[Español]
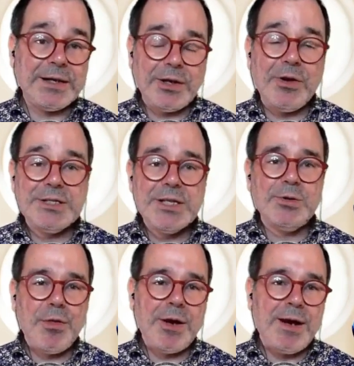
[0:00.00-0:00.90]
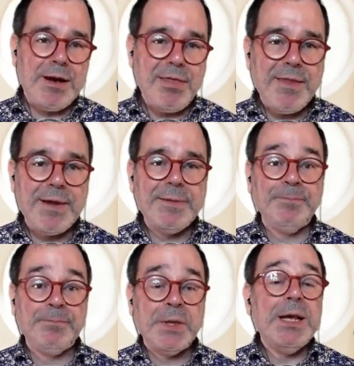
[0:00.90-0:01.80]
institucionalizada,
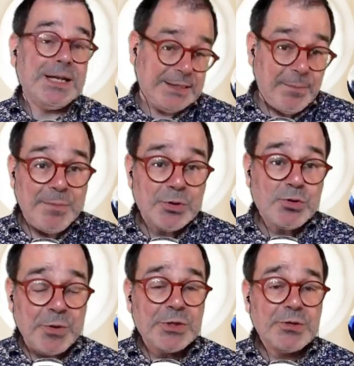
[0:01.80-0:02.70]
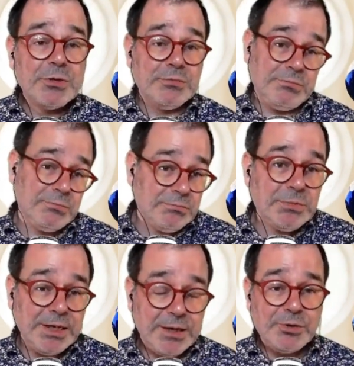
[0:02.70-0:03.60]
que también, por supuesto,
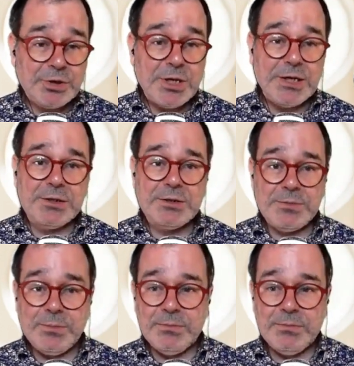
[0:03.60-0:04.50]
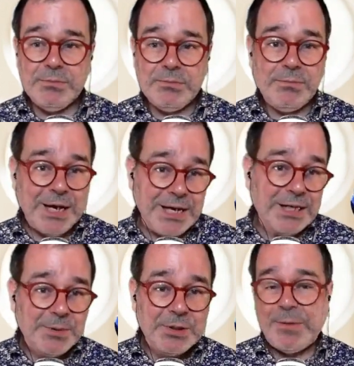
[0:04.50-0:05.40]
tiene cosas mm, malas,
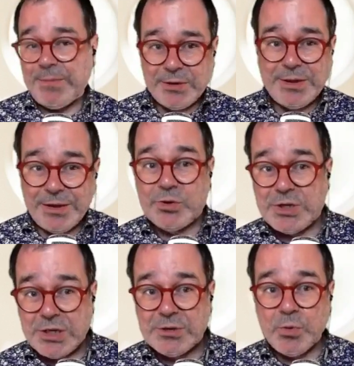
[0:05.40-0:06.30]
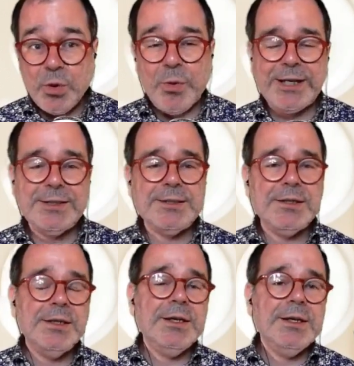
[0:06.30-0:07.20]
pero también tiene cosas muy buenas.
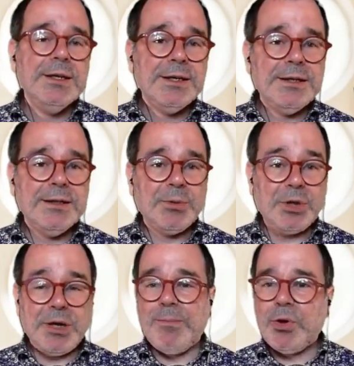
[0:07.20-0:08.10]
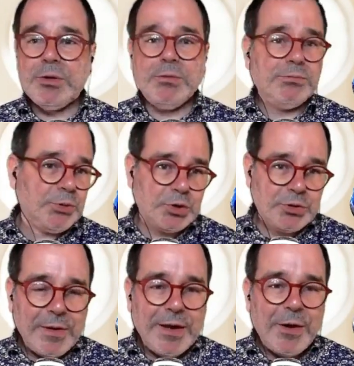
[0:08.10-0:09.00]
Eh, por ejemplo, pues
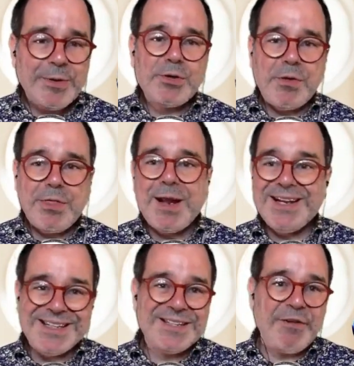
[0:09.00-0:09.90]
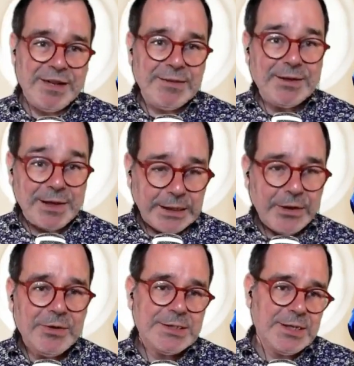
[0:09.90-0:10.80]
toda la obra social de las diferentes
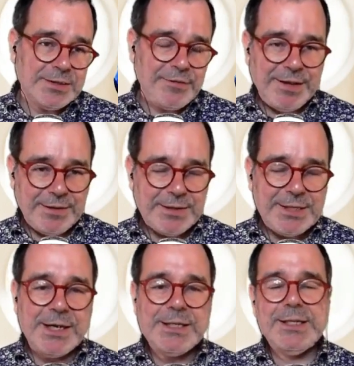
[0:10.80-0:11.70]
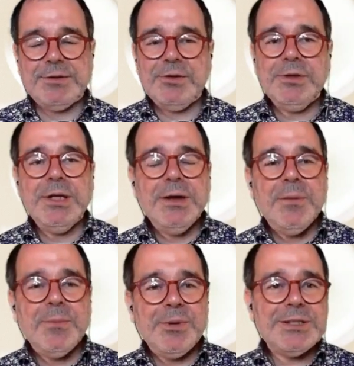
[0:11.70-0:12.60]
religiones, de las diferentes iglesias, ¿no?
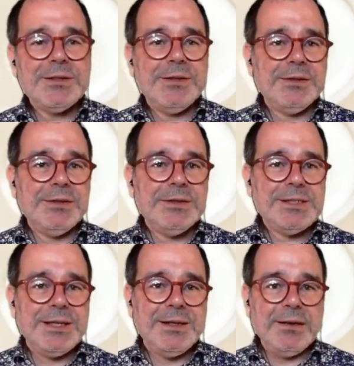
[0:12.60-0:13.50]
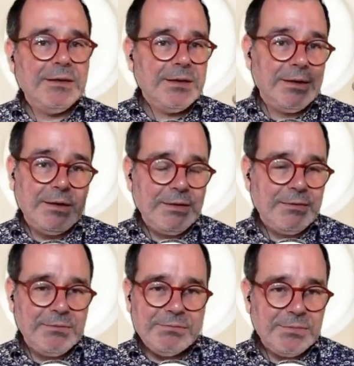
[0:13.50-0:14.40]
Pues eh, se,
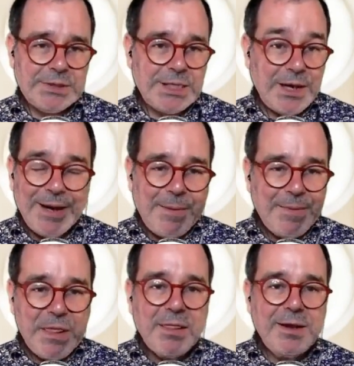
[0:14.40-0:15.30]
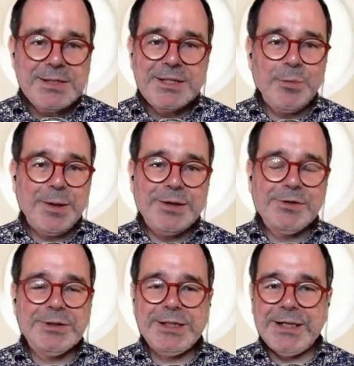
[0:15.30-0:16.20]
se, le va la pinza al ser humano
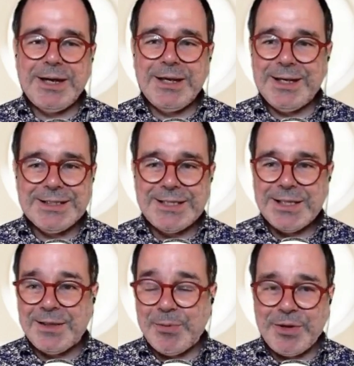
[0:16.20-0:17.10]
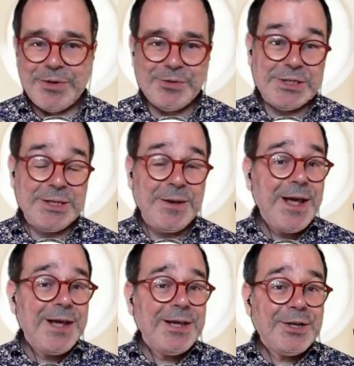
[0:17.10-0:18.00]
y cae en este tipo de cosas.
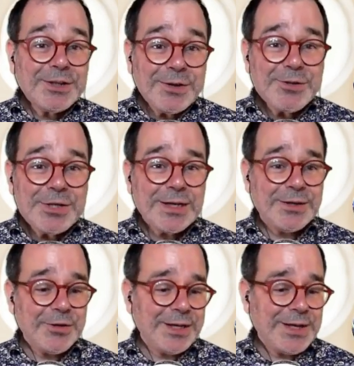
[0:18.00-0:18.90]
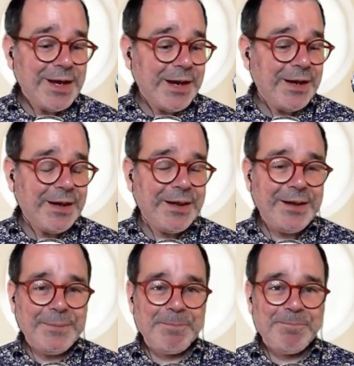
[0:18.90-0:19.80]
Y otra cosa que yo quería,
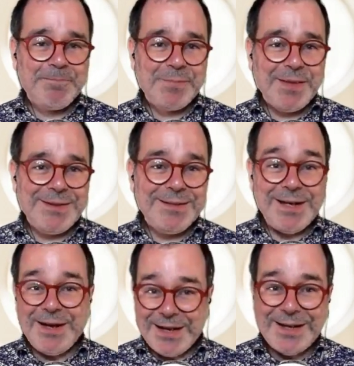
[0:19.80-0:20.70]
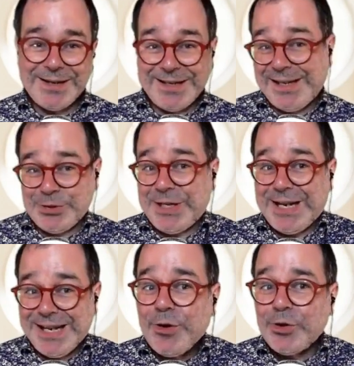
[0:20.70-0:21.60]
em, de la que, os
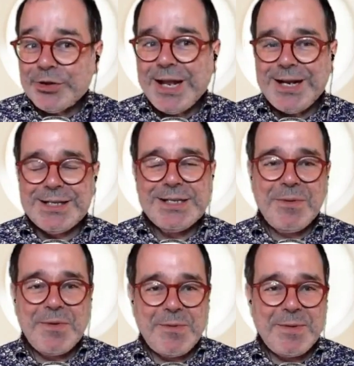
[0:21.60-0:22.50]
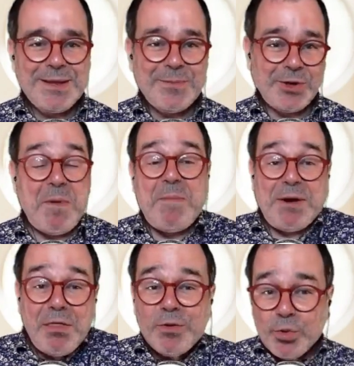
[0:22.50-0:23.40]
quería contar así brevemente, porque me
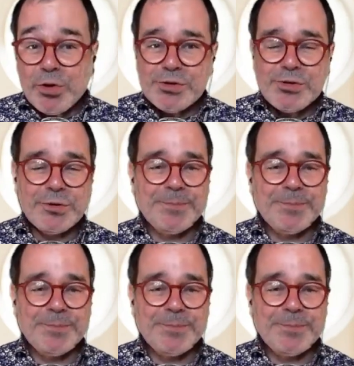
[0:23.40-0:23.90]
parece curioso,